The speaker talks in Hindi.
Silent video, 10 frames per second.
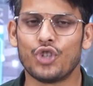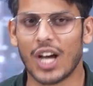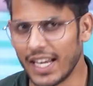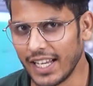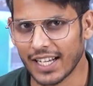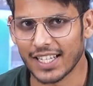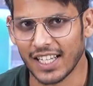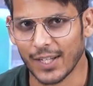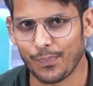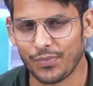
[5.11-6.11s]
जारी रखा
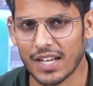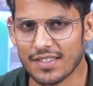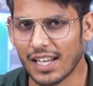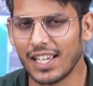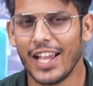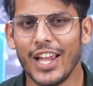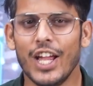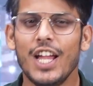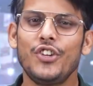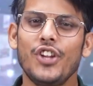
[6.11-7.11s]
है दरअसल
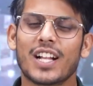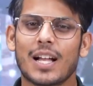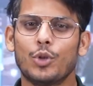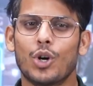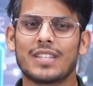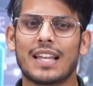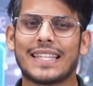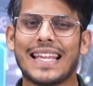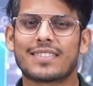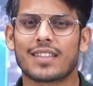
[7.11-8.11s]
एशिया कप
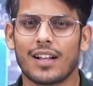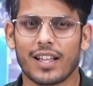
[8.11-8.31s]
2023 का